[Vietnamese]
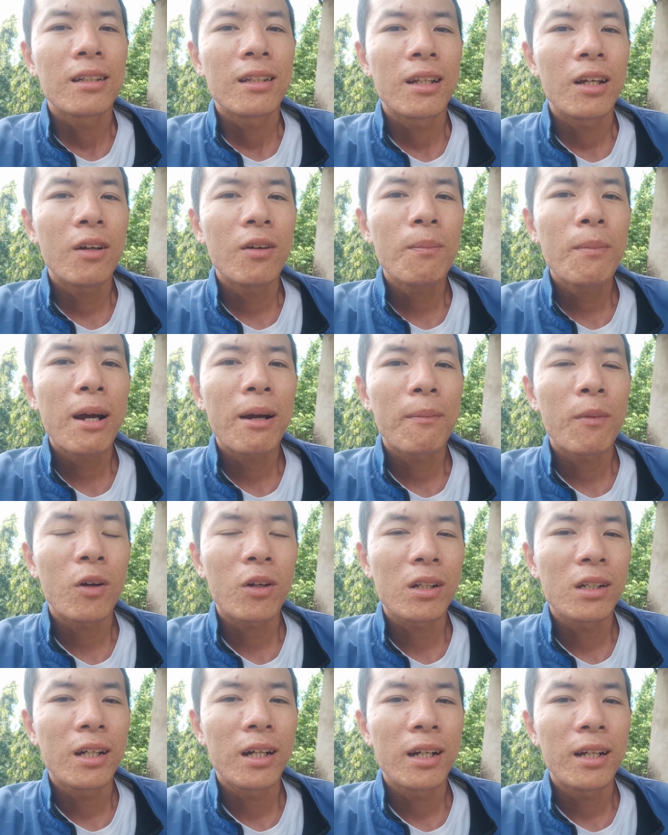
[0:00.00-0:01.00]
Nếu mà
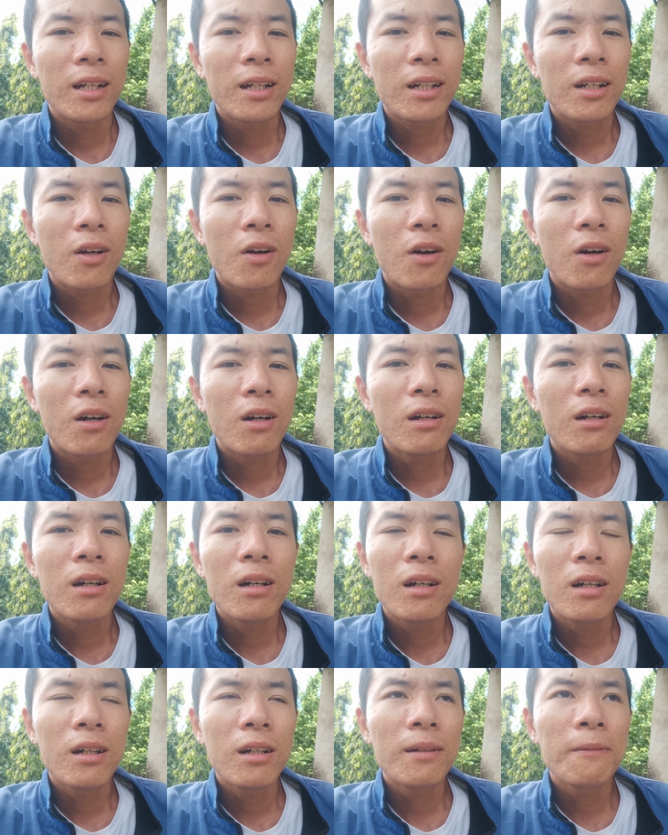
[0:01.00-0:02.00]
mọi người ấy,
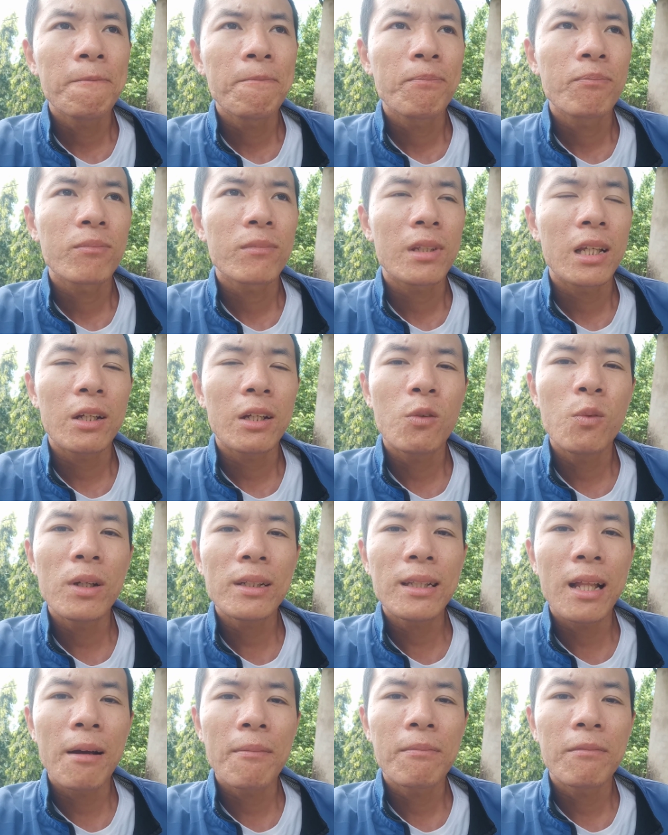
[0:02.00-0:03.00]
có cái
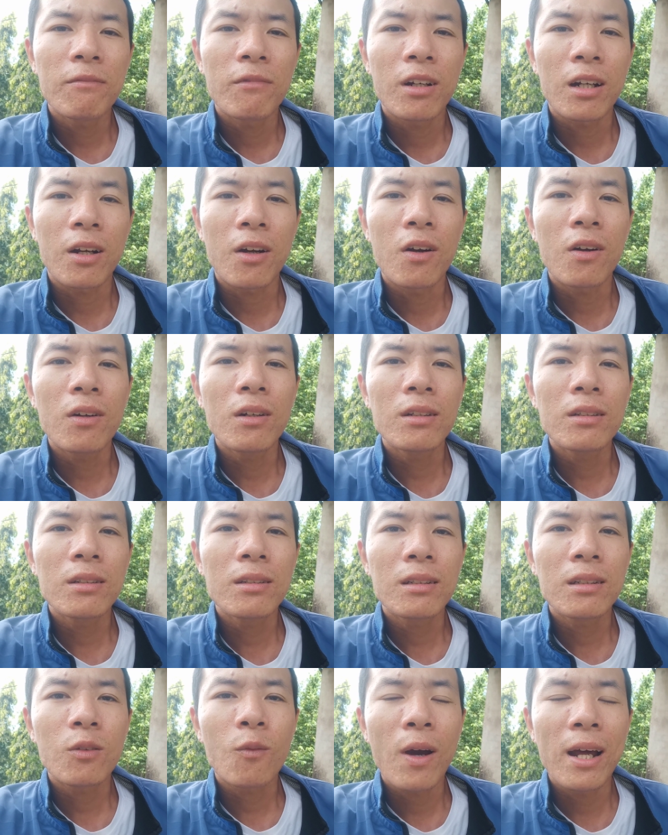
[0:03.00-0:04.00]
quyết tâm và có
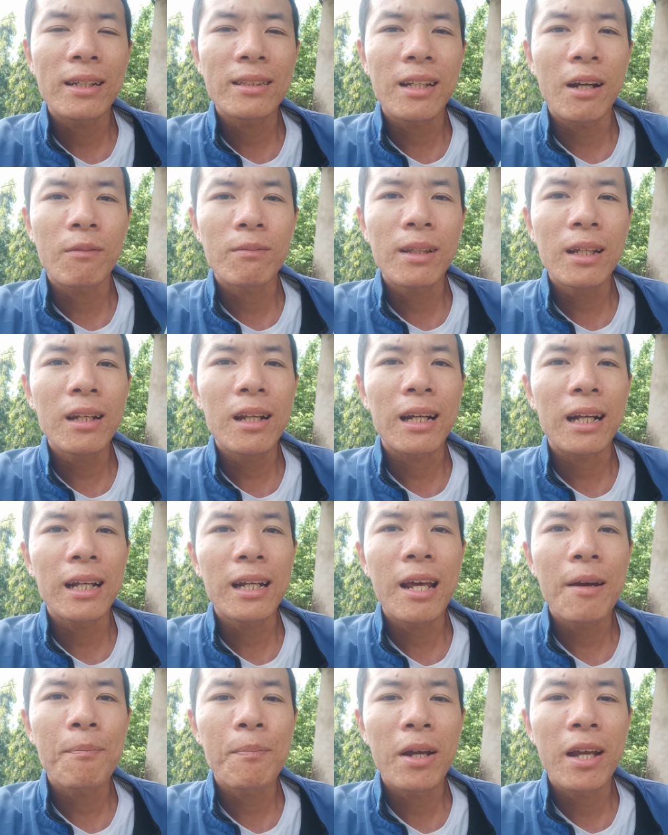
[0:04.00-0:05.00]
quan trọng nhất là
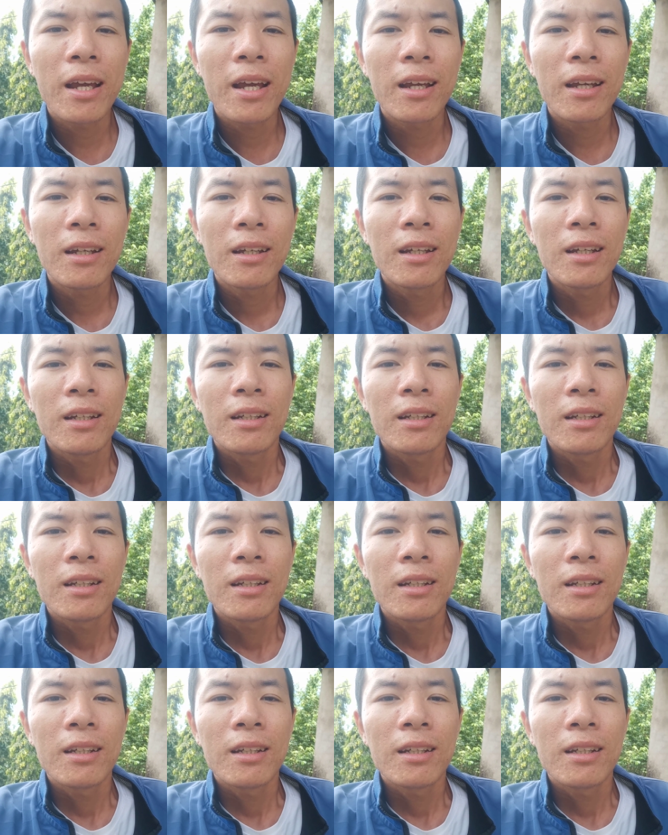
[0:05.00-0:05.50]
cái đam mê